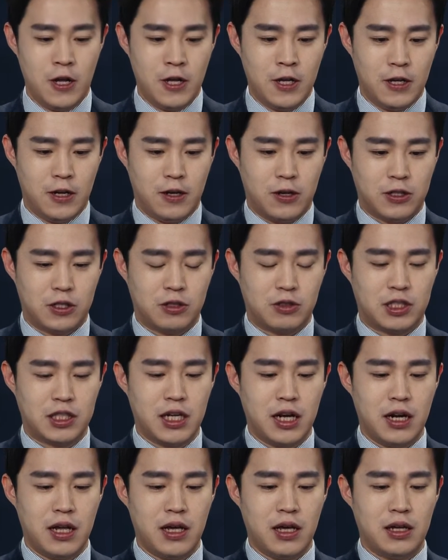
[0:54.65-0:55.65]
어,
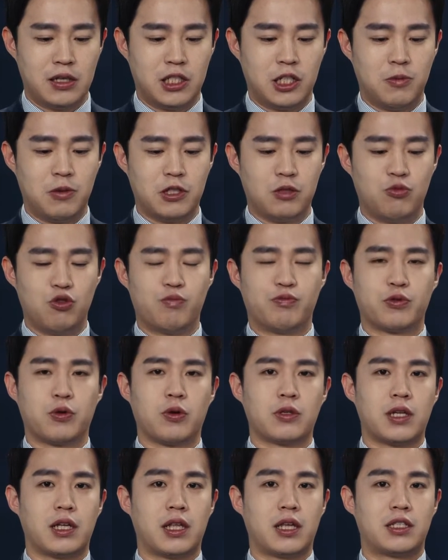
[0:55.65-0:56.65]
지난해 12, 16
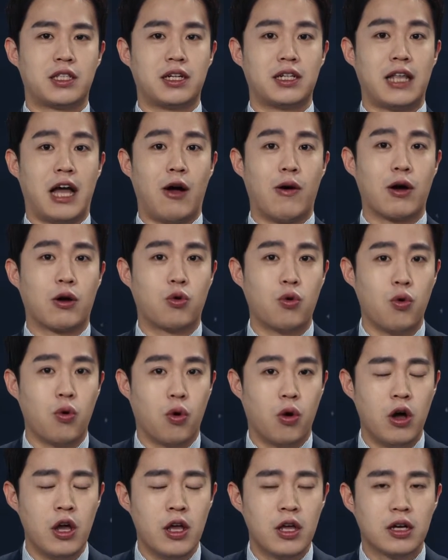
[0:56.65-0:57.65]
부동산 대책이 나왔고
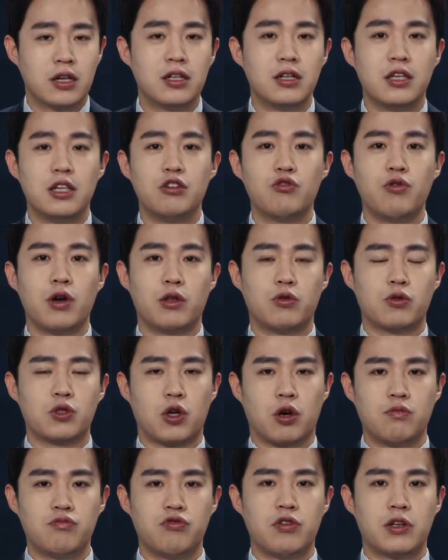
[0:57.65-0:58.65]
그 이후에도
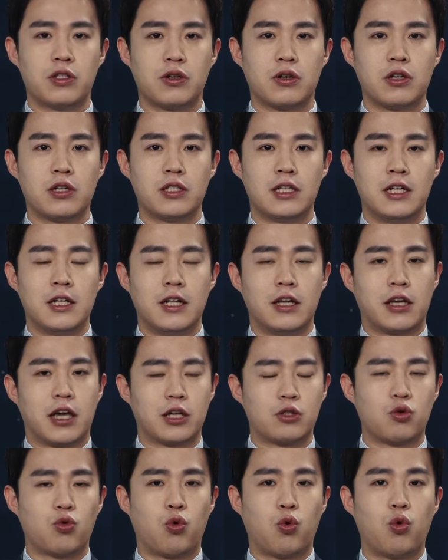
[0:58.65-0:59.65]
정부에서는
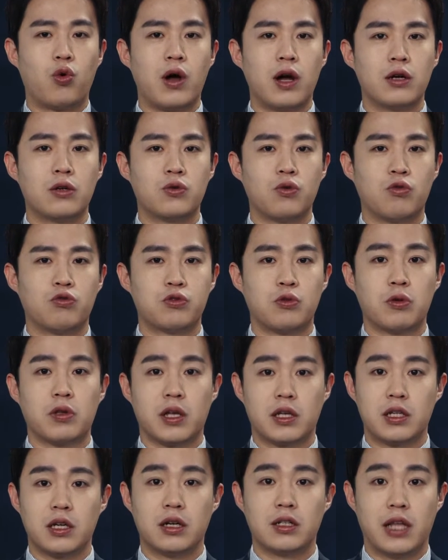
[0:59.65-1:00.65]
계속 고강도 후속
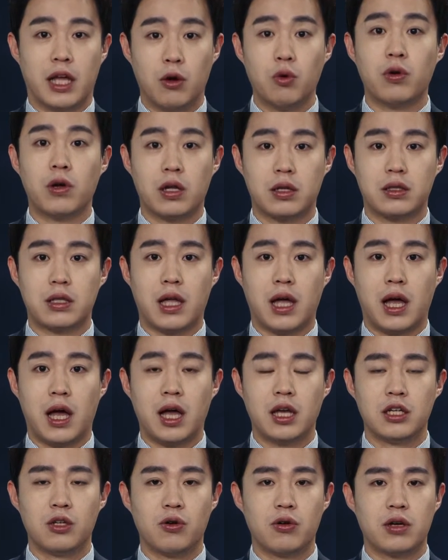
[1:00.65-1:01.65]
대책을 내놓겠다
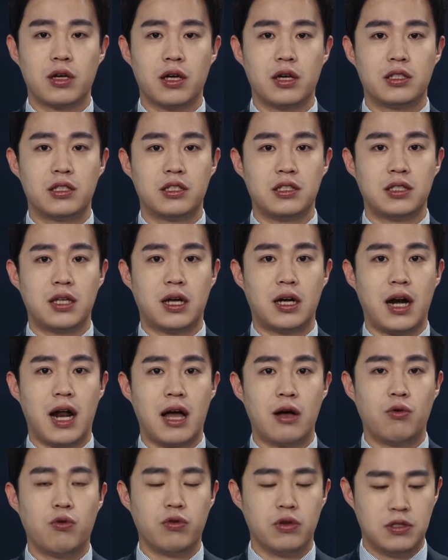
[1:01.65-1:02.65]
이렇게 시사를
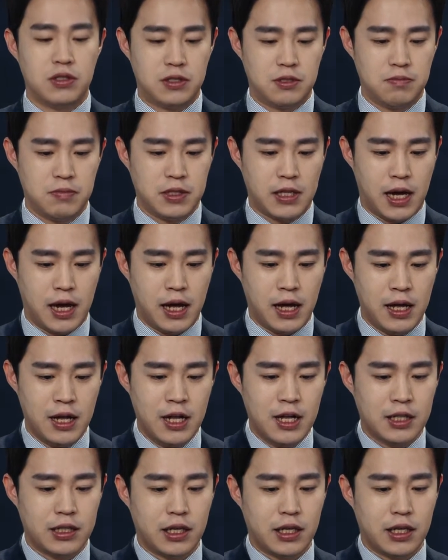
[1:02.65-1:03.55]
하고 있습니다. 자